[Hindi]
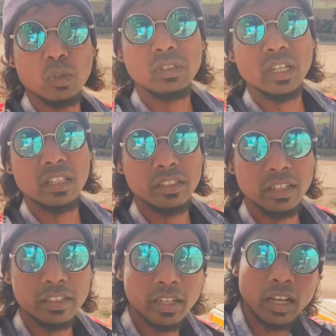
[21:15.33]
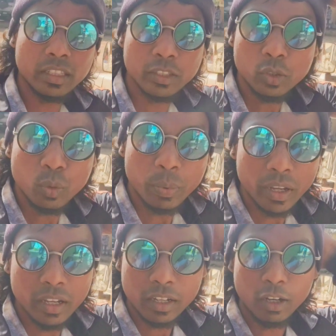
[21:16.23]
बहुत ज़्यादा चिलचिलाती धूप
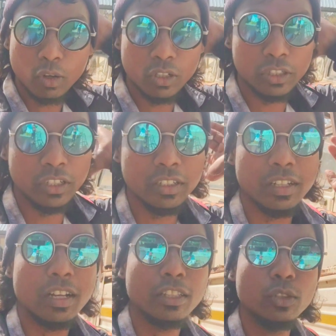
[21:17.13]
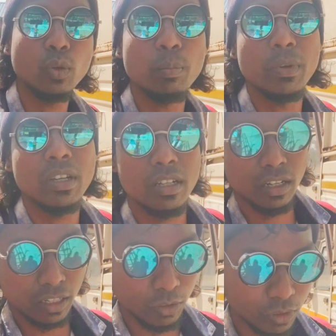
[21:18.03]
है और इस चिलचिलाती धूप में
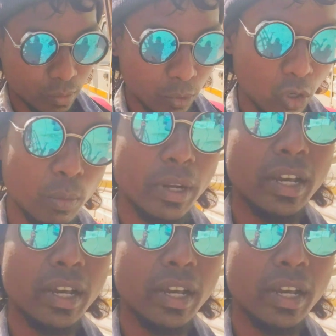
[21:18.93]
कंटिन्यूसली ब्लॉग